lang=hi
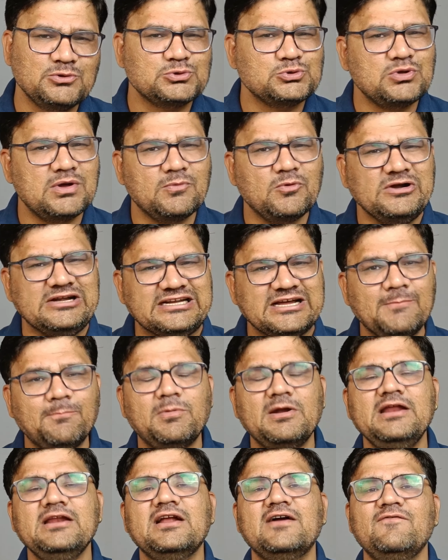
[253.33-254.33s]
में दोस्तों आपको टप
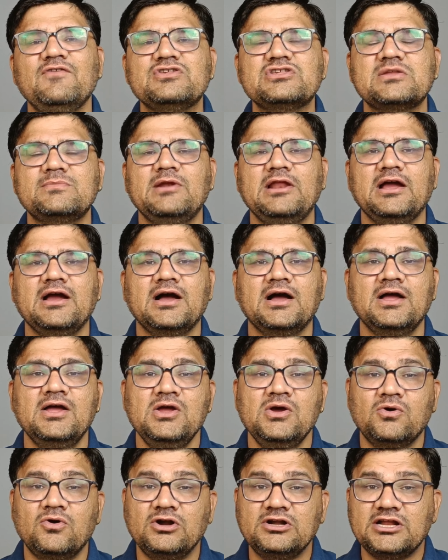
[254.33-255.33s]
क्लीन का फीचर मिलेगा
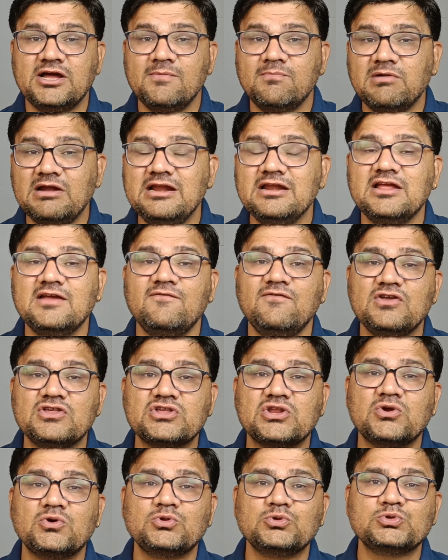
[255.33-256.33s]
और टप क्लीन के
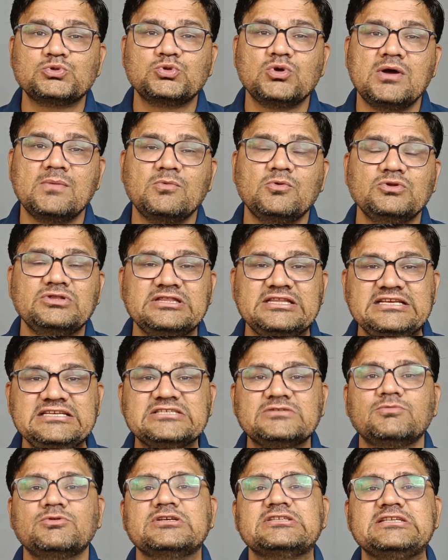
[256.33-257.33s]
फीचर को दोस्तों आपको
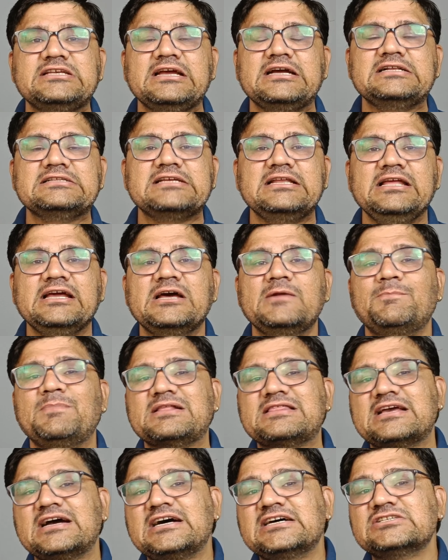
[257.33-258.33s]
30 वॉश साइकिल से लेकर
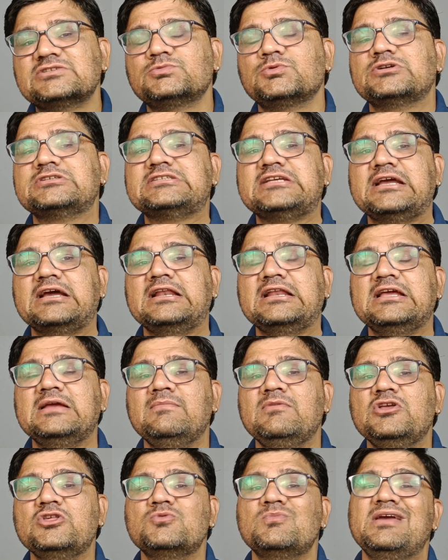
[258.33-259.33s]
50 वॉश साइकिल के
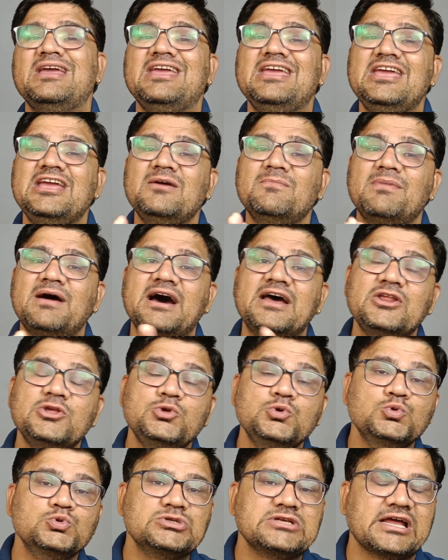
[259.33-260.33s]
बीच में एक बार
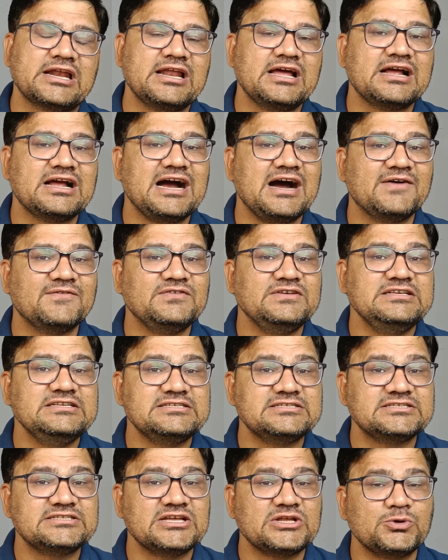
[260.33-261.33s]
यूज़ करना काफ़ी
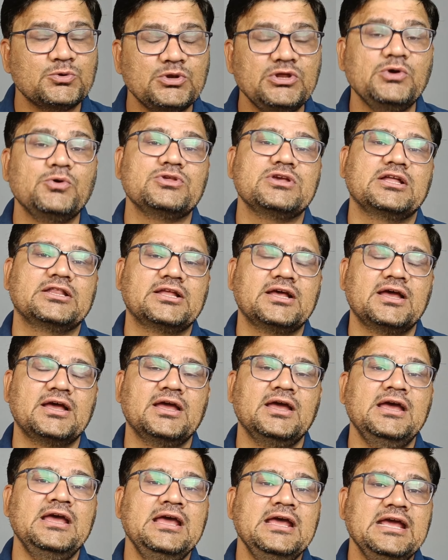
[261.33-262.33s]
ज़रूरी हो जाता
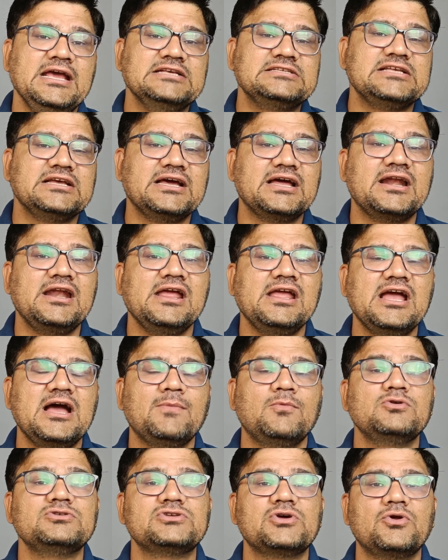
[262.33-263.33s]
है इसलिए करने की
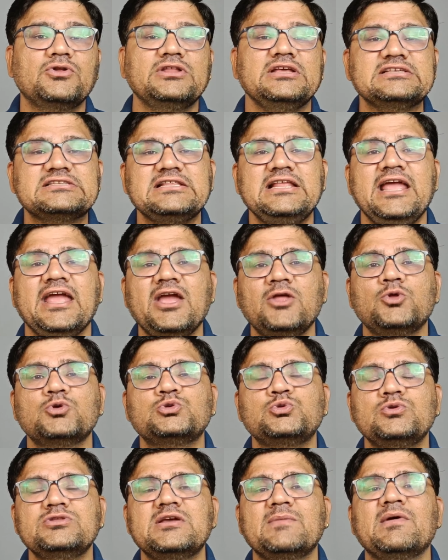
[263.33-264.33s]
आपको ज़रूरत इसलिए है कि
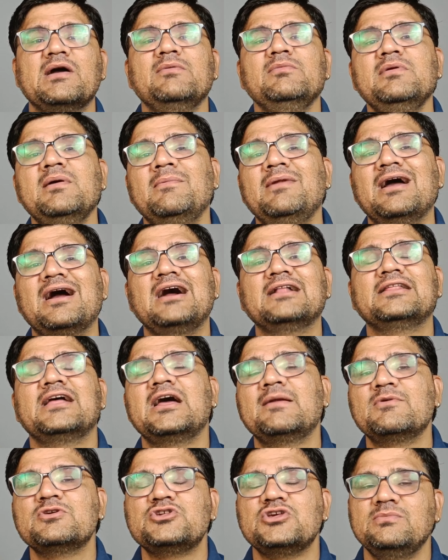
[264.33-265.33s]
दोस्तों जब कभी हम
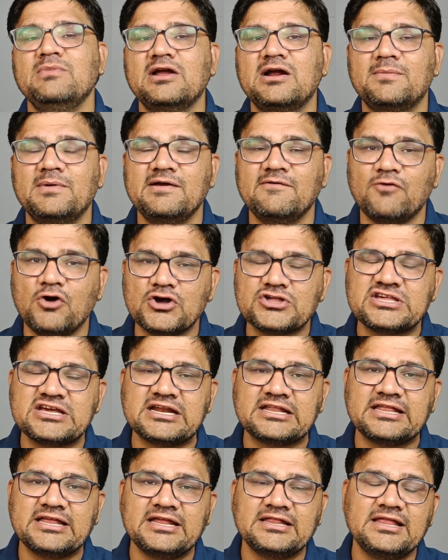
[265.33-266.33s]
लगातार मशीन में कपड़े वॉश
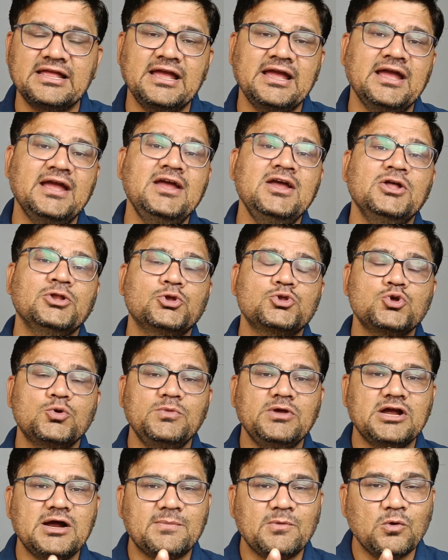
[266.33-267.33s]
करते रहते हैं तो जो
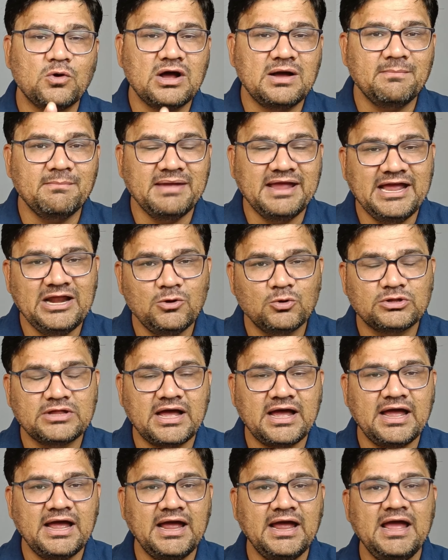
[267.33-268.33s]
भी कपड़ों का मेल
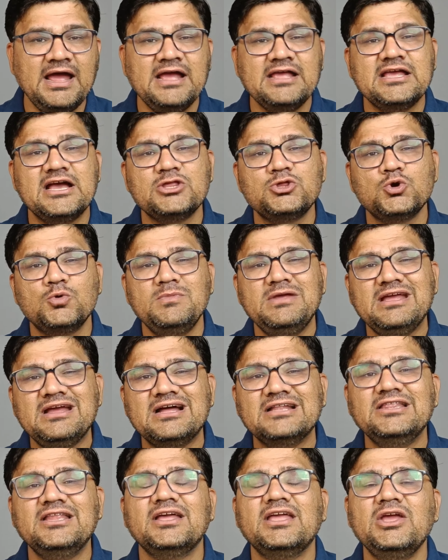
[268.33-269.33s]
होता है या जो भी
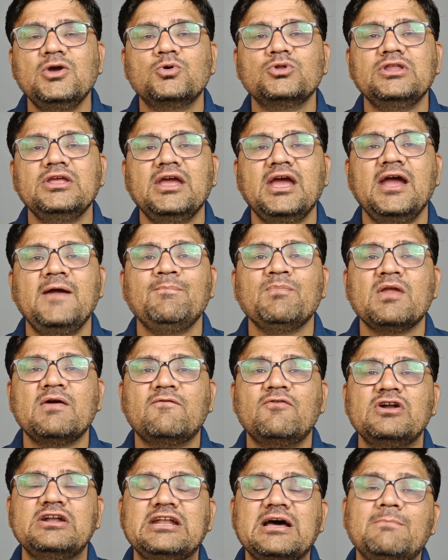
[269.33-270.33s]
गंदगी होती है
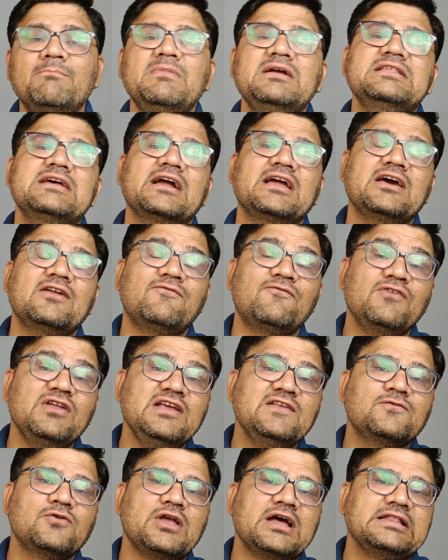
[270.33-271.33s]
वो टब में जाकर
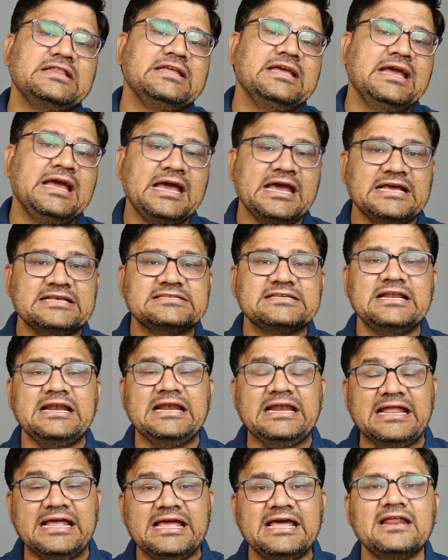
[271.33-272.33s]
फ्रीज हो जाती है एज अ
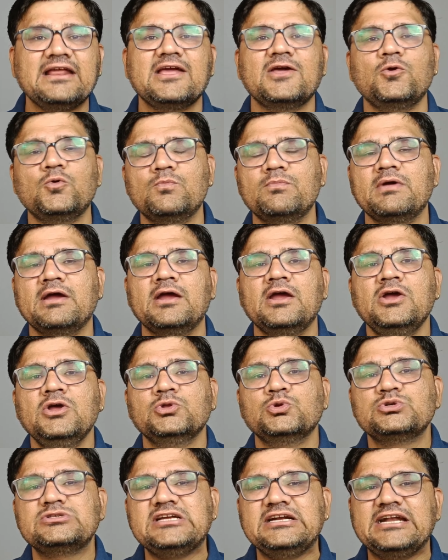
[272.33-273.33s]
लेयर के रूप में
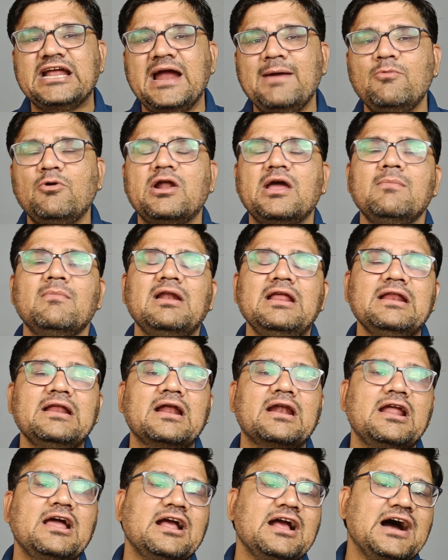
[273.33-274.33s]
तो उसे टाइम टू टाइम क्लीन
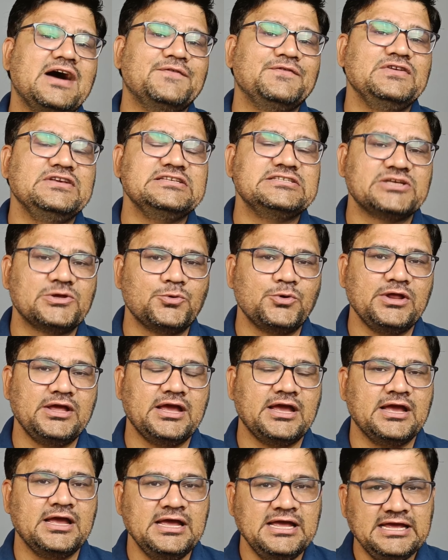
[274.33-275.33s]
करना काफ़ी ज़रूरी
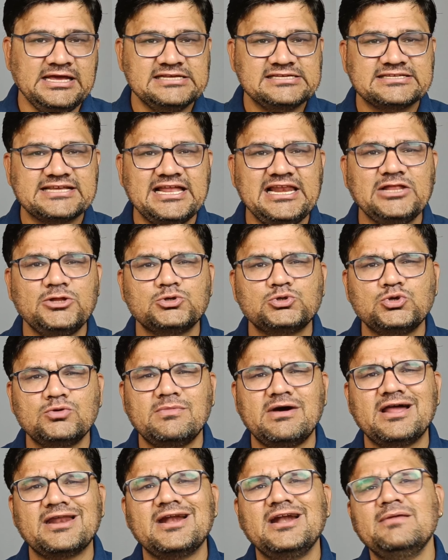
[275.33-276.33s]
है इसके लिए दोस्तों
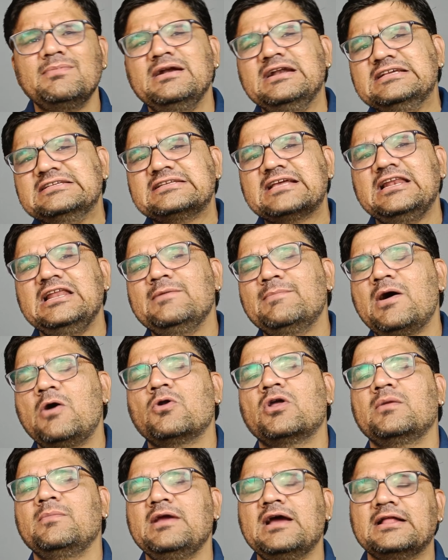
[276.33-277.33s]
मार्केट में डिस्केलिंग
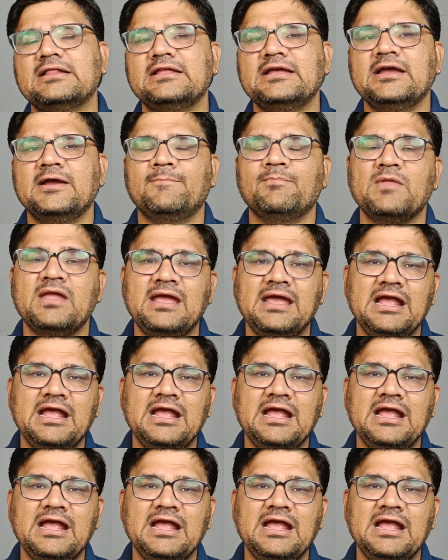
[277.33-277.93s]
पाउडर भी आते हैं